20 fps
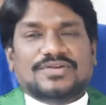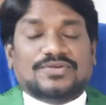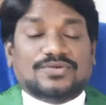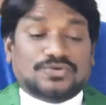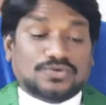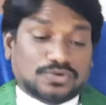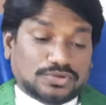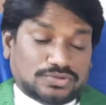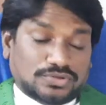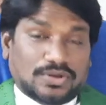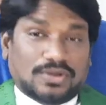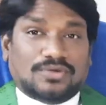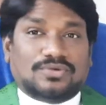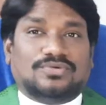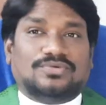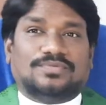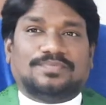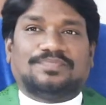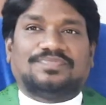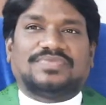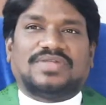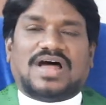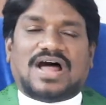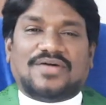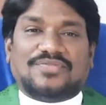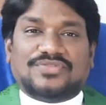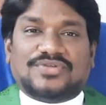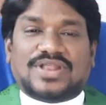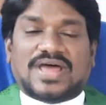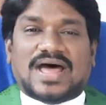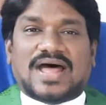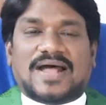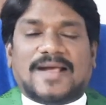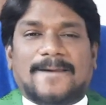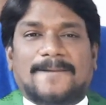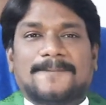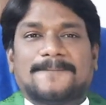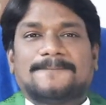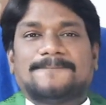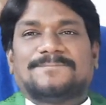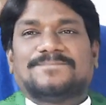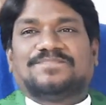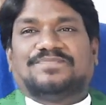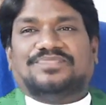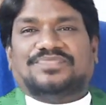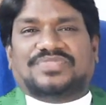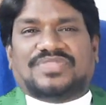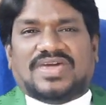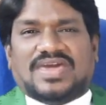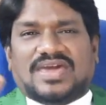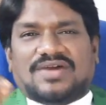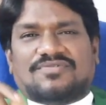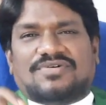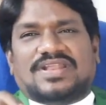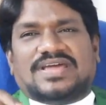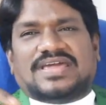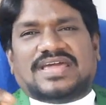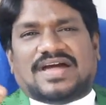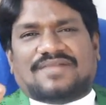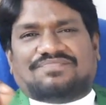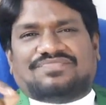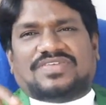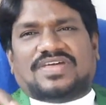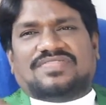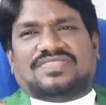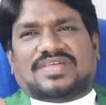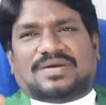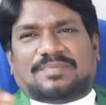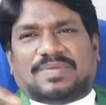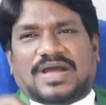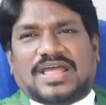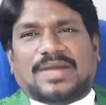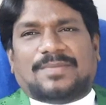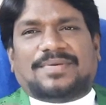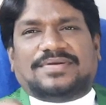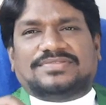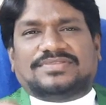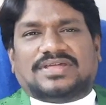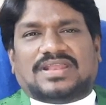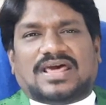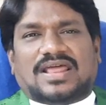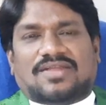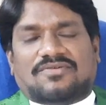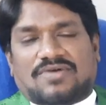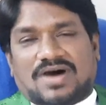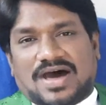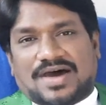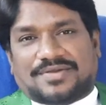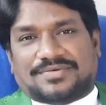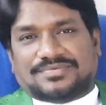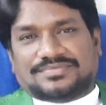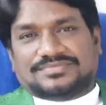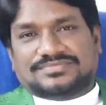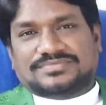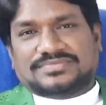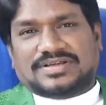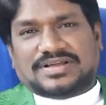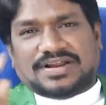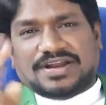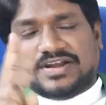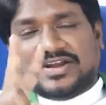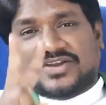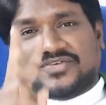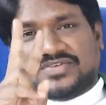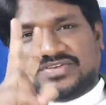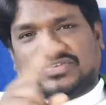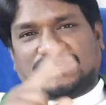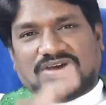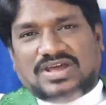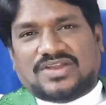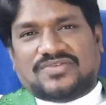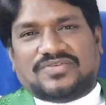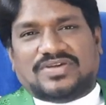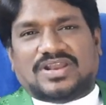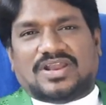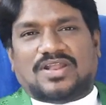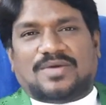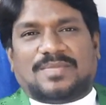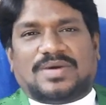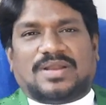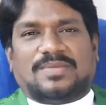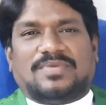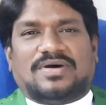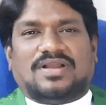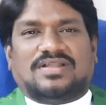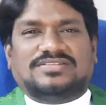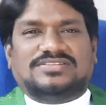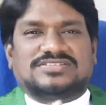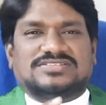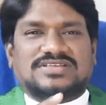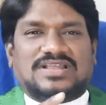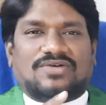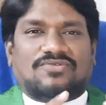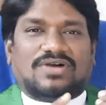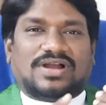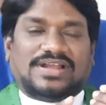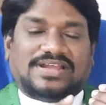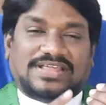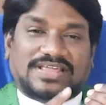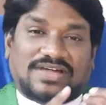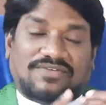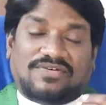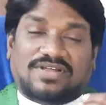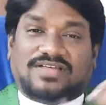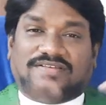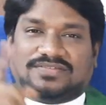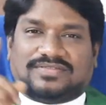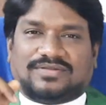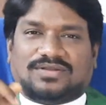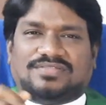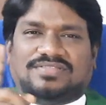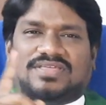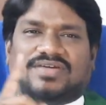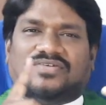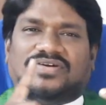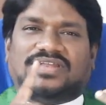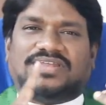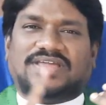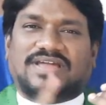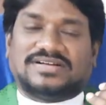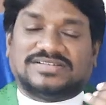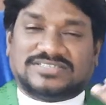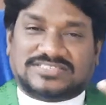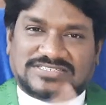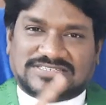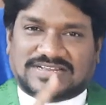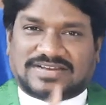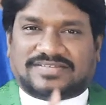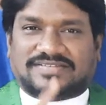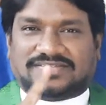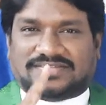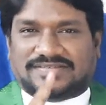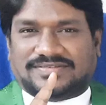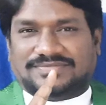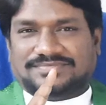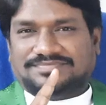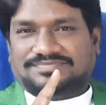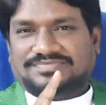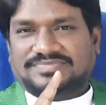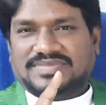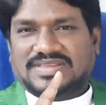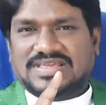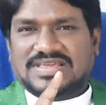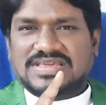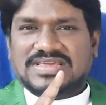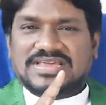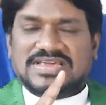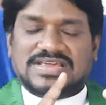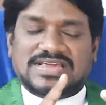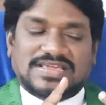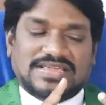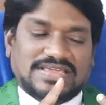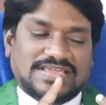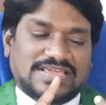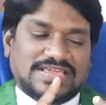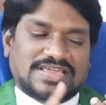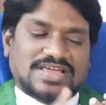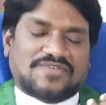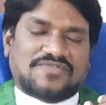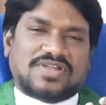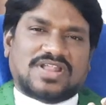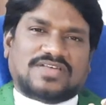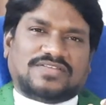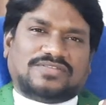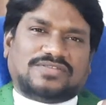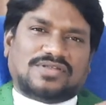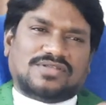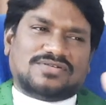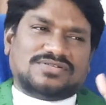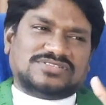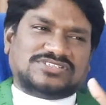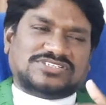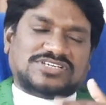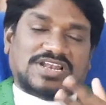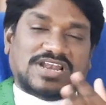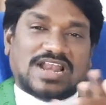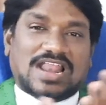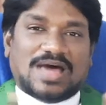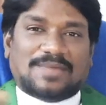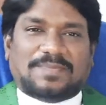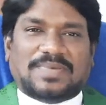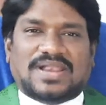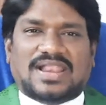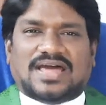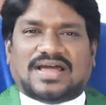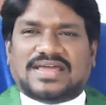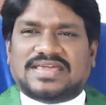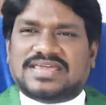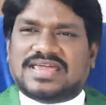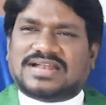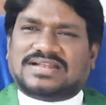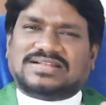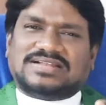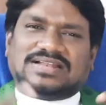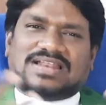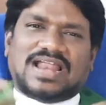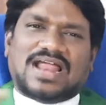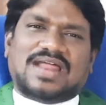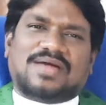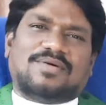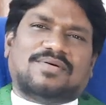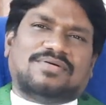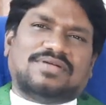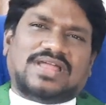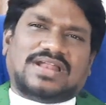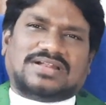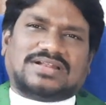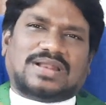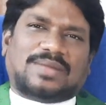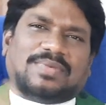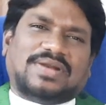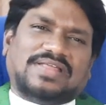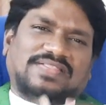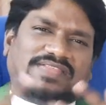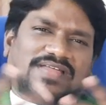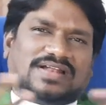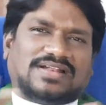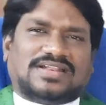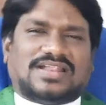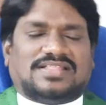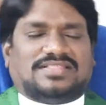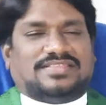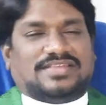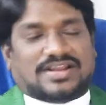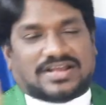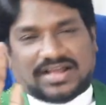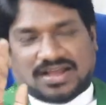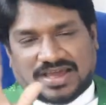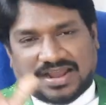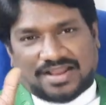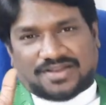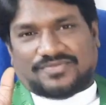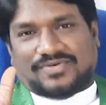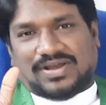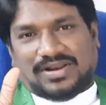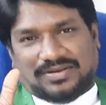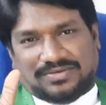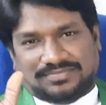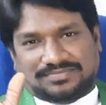యూదులు అందున దేవునికి అత్యంత భయభక్తి వారు రెండు విషయాలు వీళ్ళలో మనం ఆలోచించాలి ఒకటి యవనస్తులు దేవర్ యంగ్స్టర్స్ ఈ యవనస్తులు చిల్లా పల్లగా ఎట్లా ఎట్లా పడితే అట్లా తిరగగలరు వాళ్ళు